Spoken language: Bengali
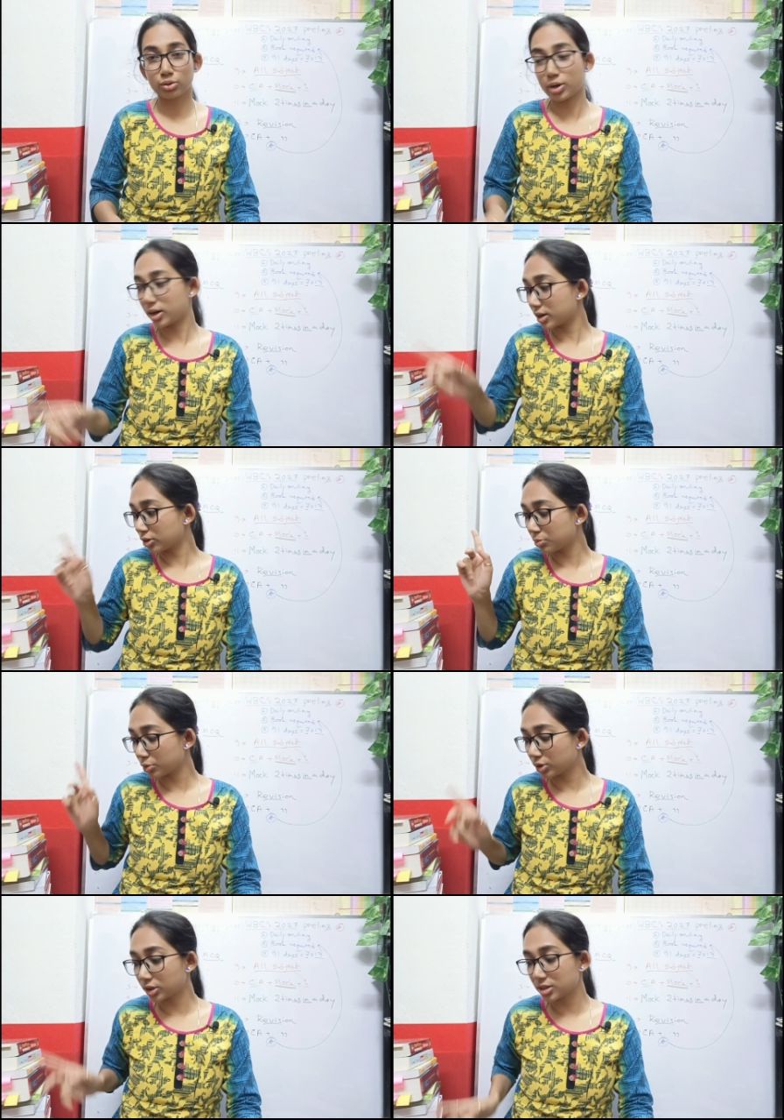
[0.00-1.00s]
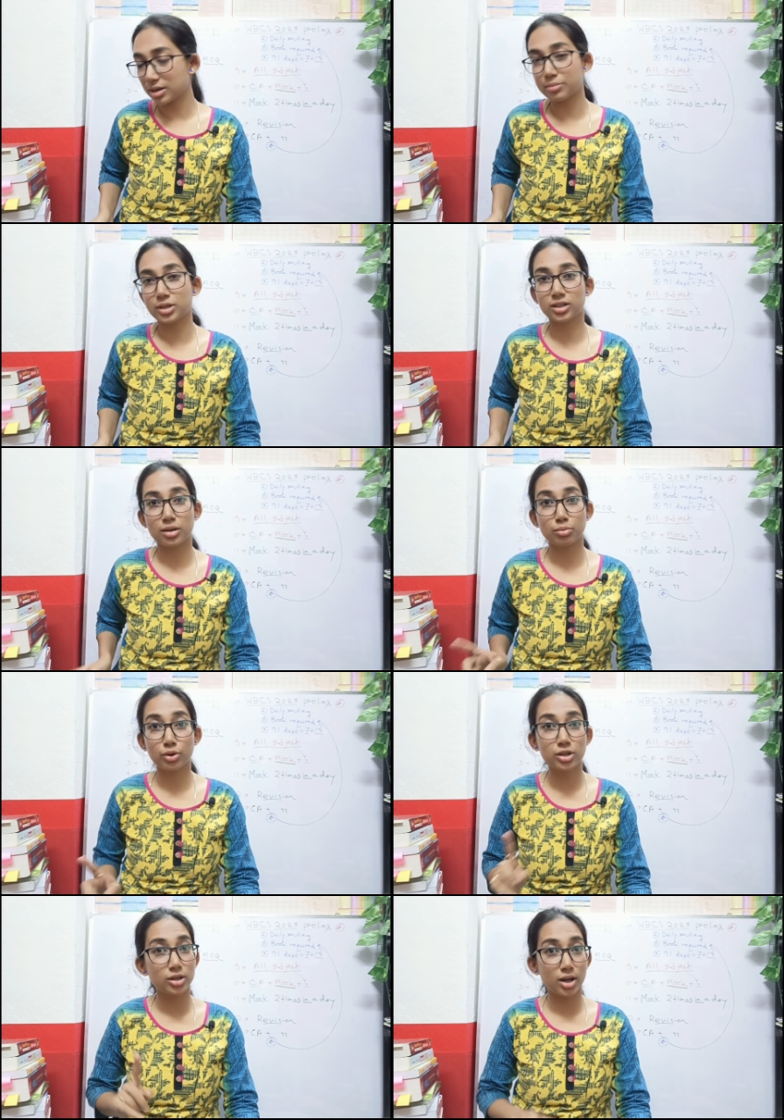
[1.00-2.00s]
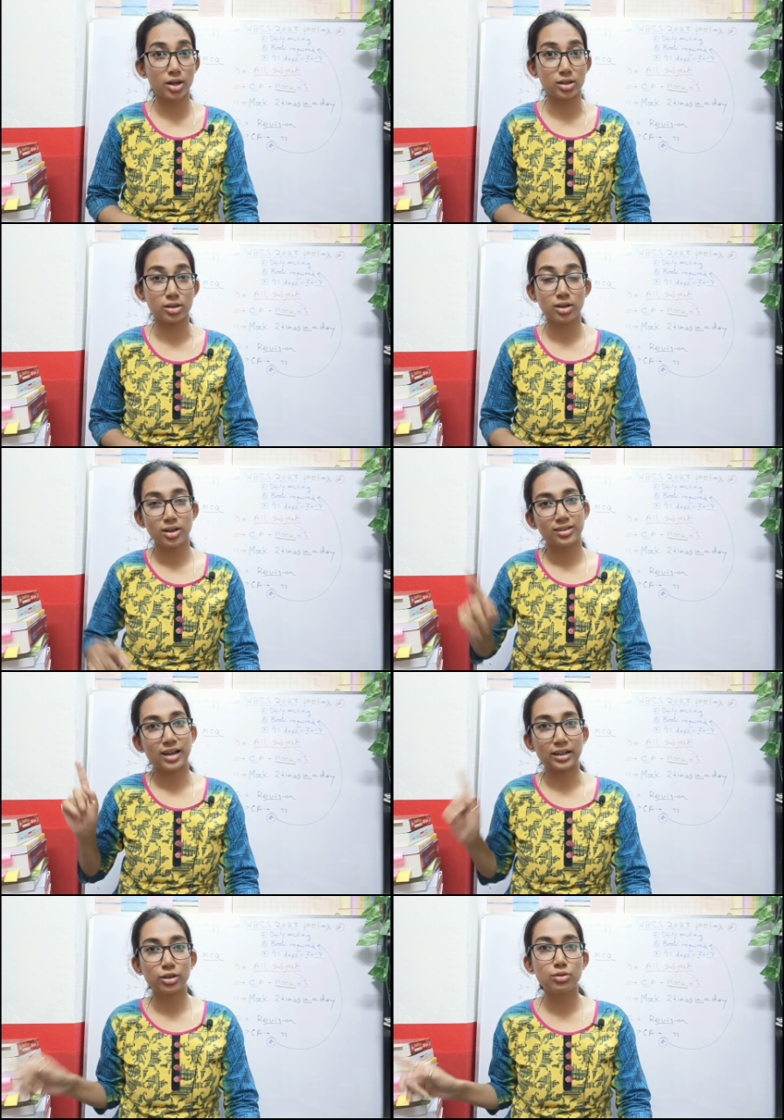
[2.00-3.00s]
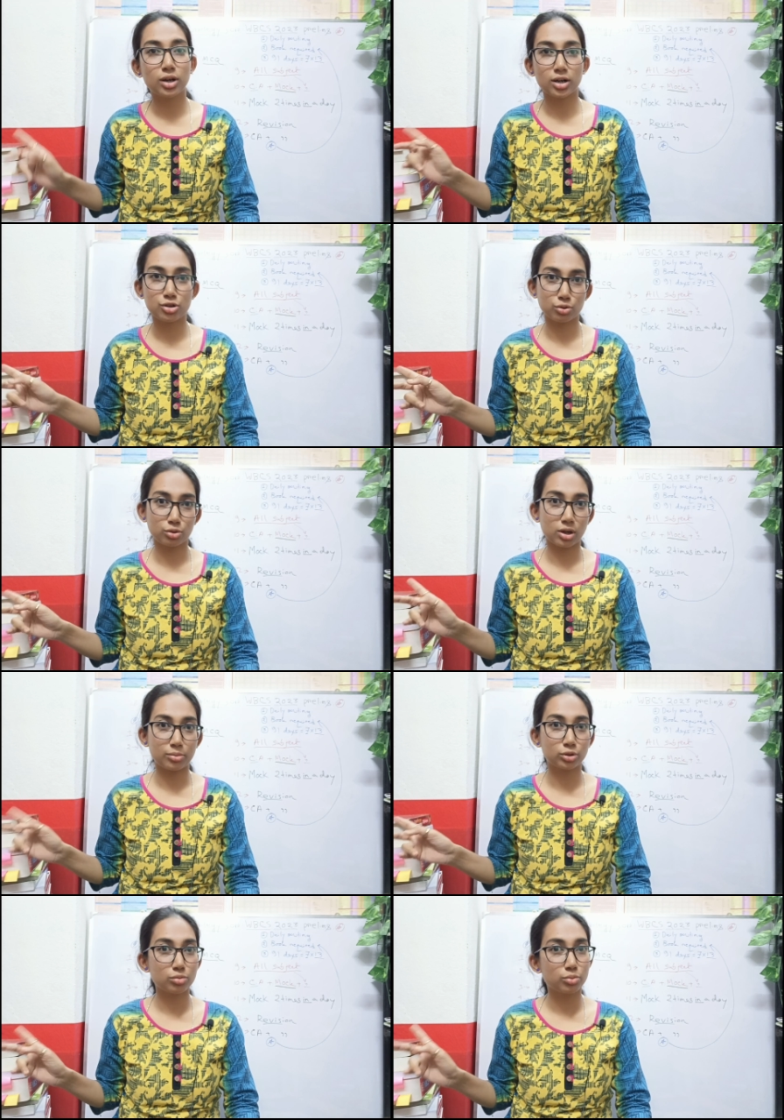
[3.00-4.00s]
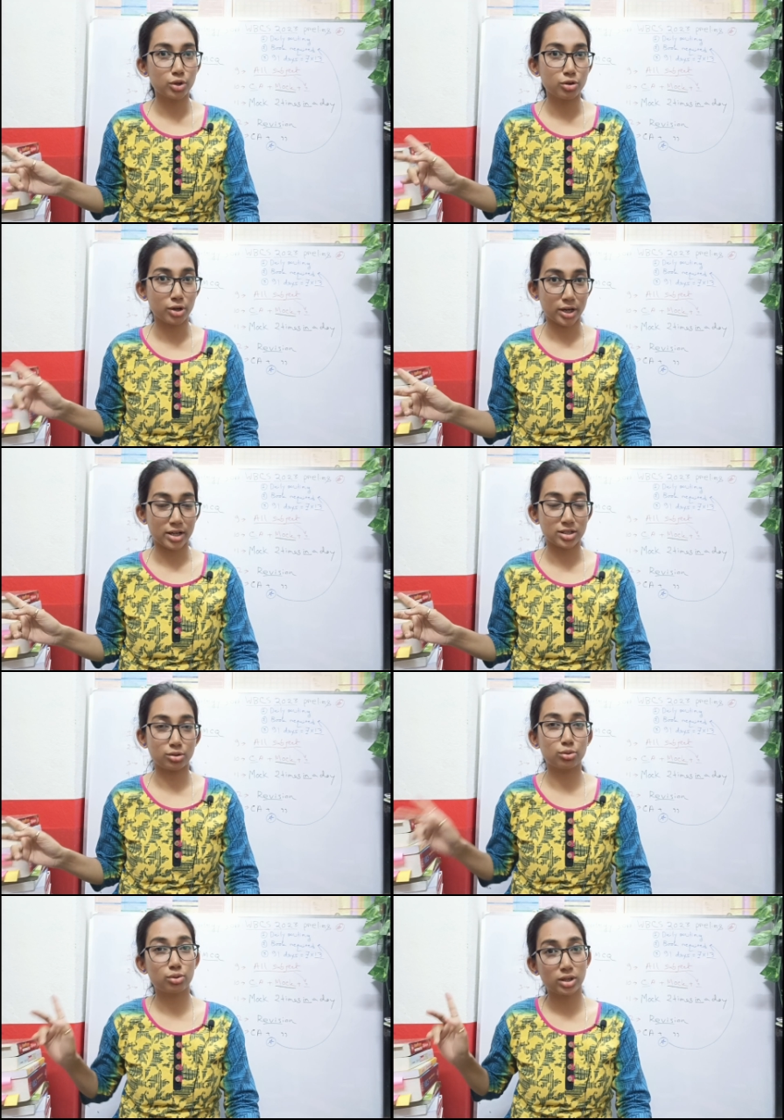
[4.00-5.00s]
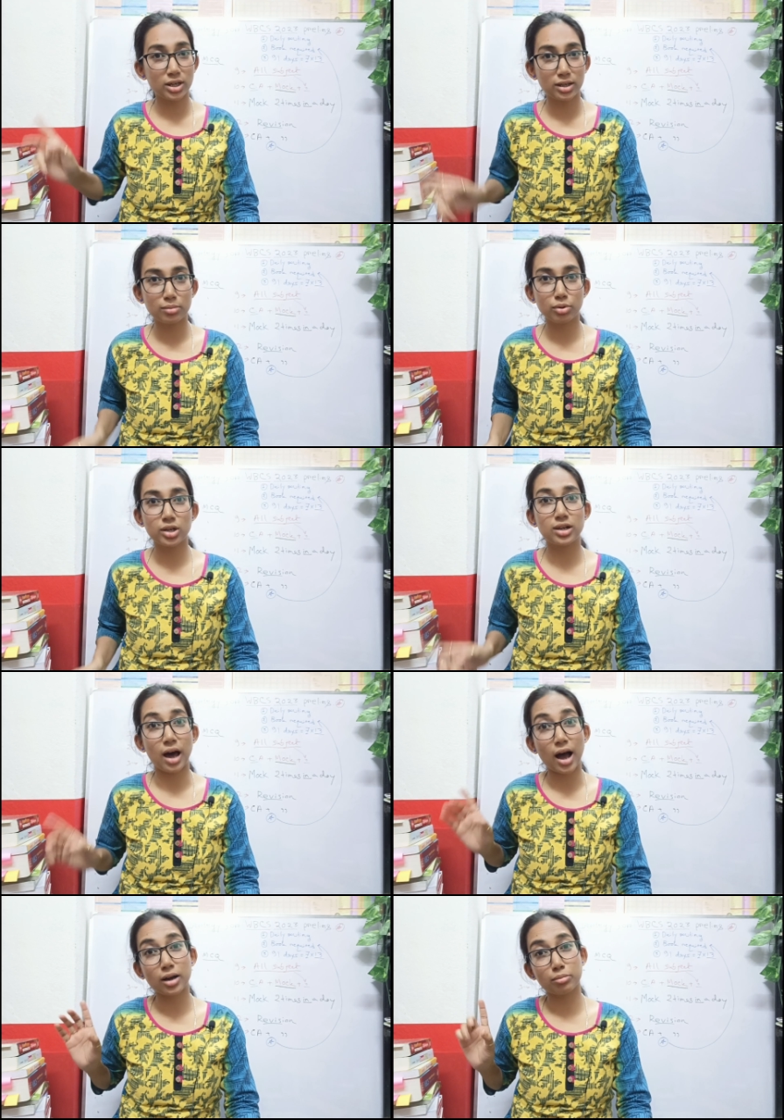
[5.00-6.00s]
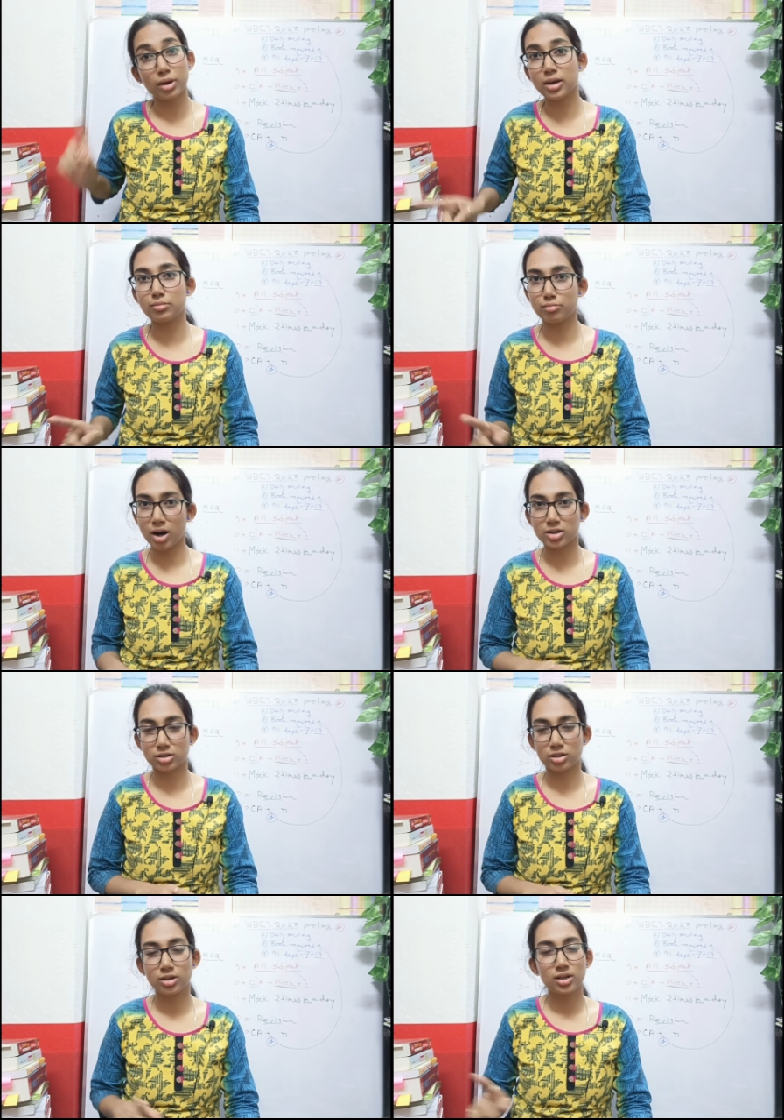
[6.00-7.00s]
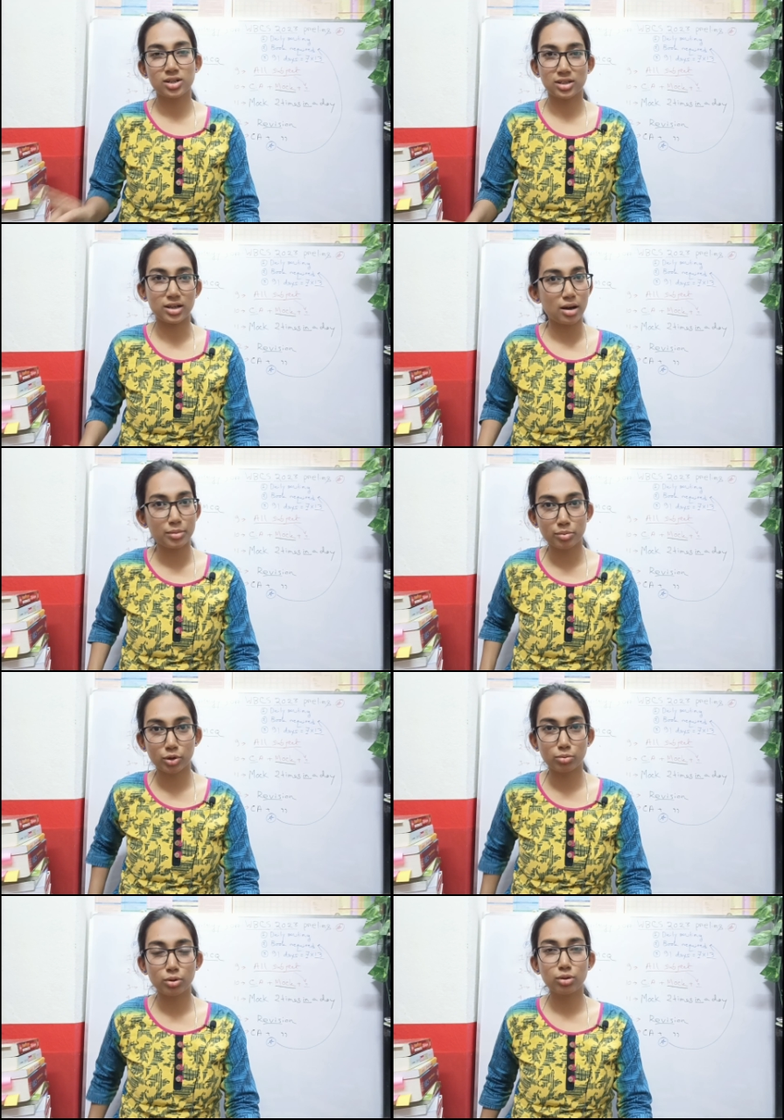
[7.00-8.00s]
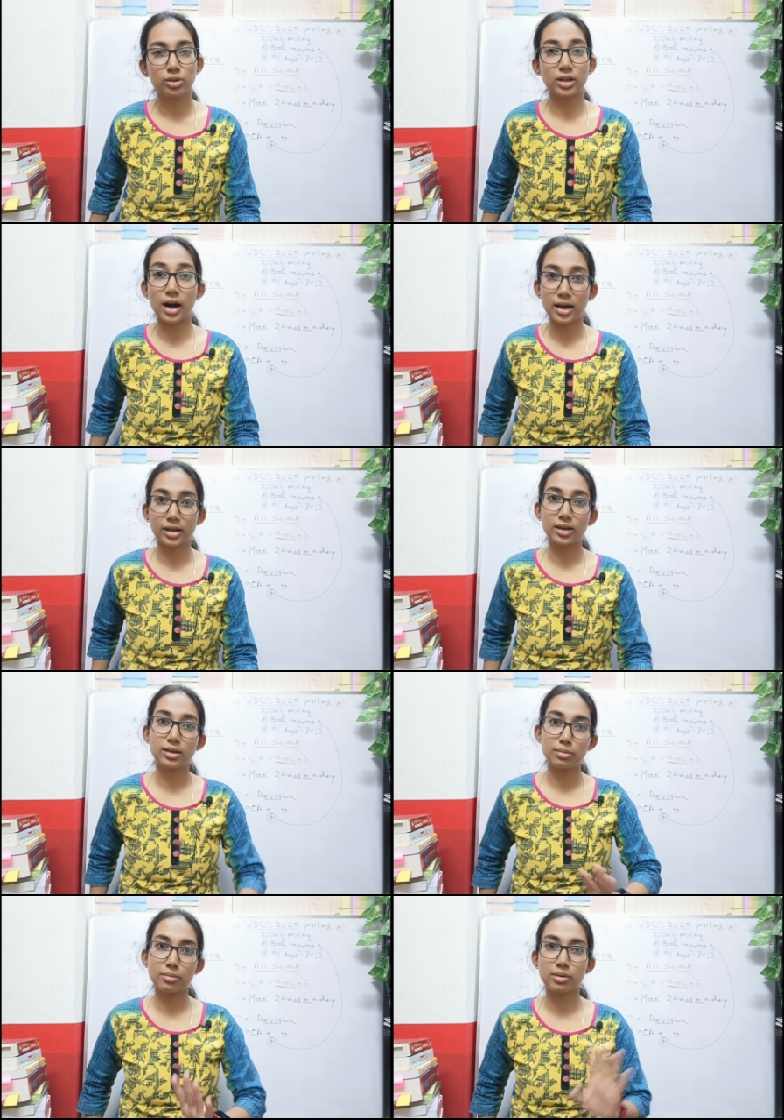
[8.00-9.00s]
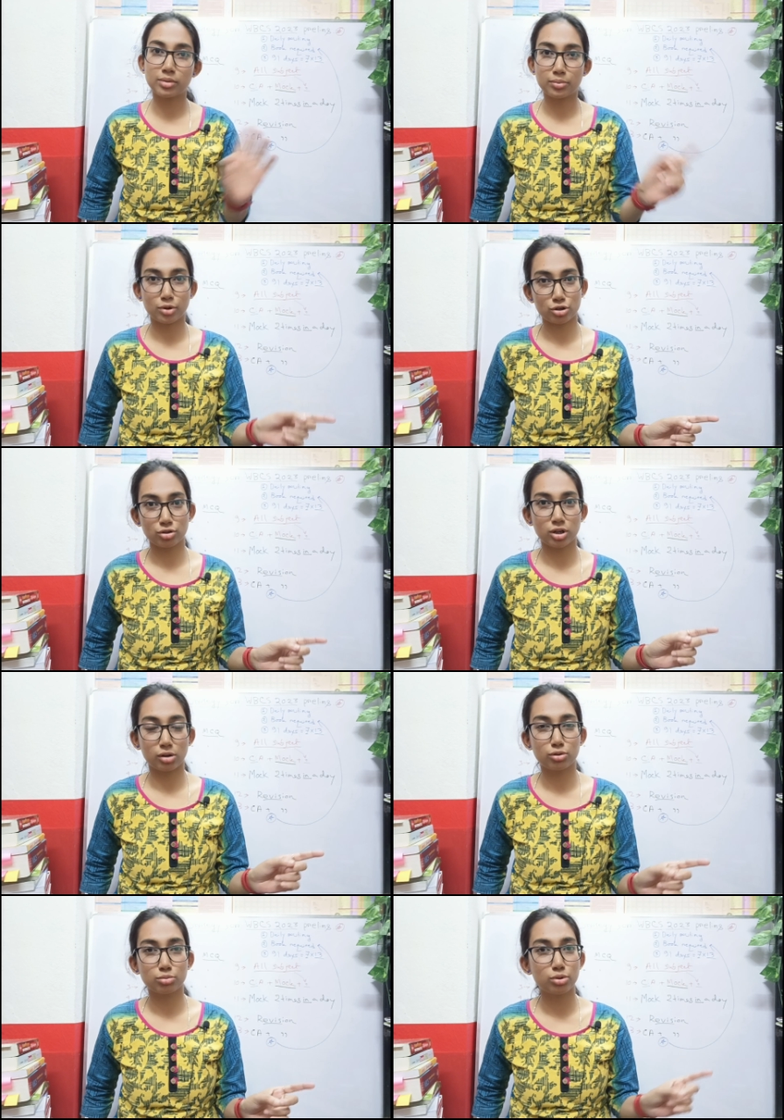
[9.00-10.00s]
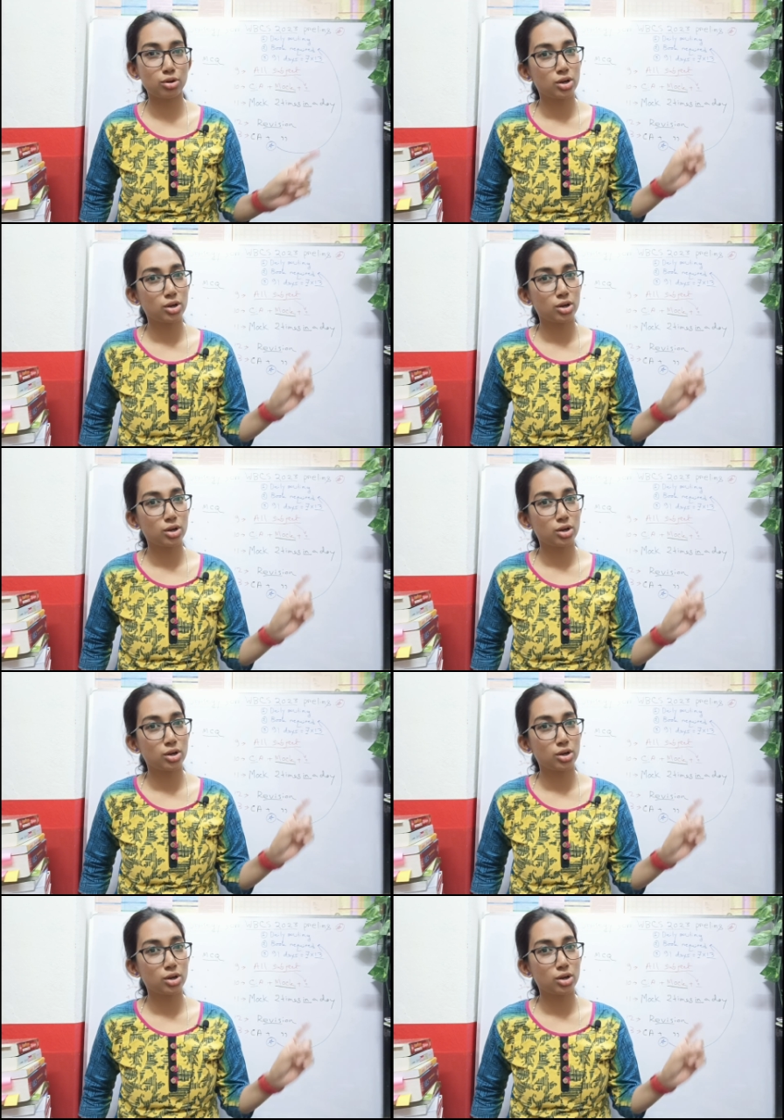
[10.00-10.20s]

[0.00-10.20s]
তো এখানে কিন্তু প্রত্যেকটা সাবজেক্টের বই নেই তাতেও এখানে চোদ্দোটা মতন বই হয়ে গেছে তো কি কি বই লাগবেই মাস্ট সেটা আমি বলবো তার আগে কিভাবে আমরা পড়াশোনাটা করব